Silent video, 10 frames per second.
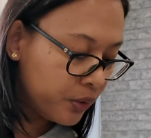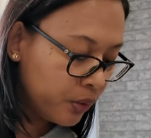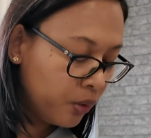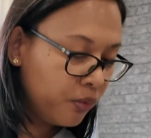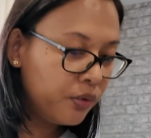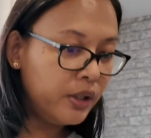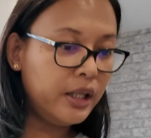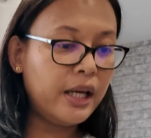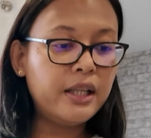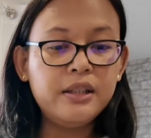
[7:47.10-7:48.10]
So
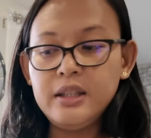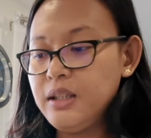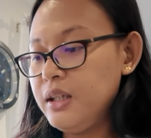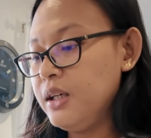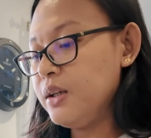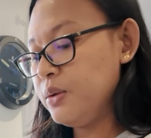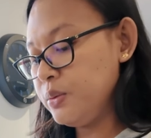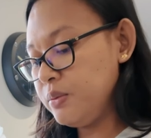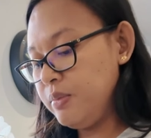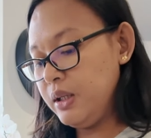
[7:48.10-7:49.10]
hopefully Andy
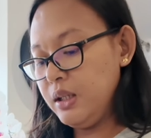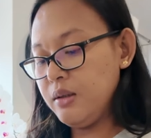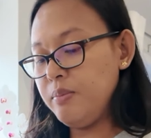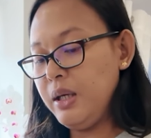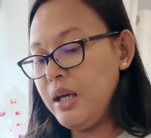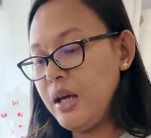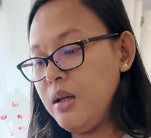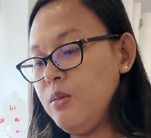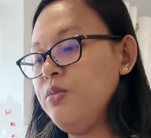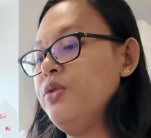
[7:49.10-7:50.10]
would be a big
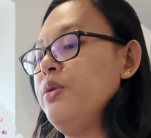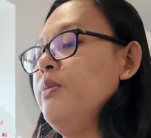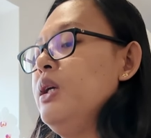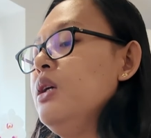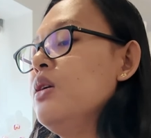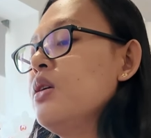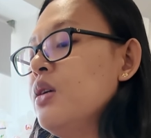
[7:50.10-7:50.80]
help for me.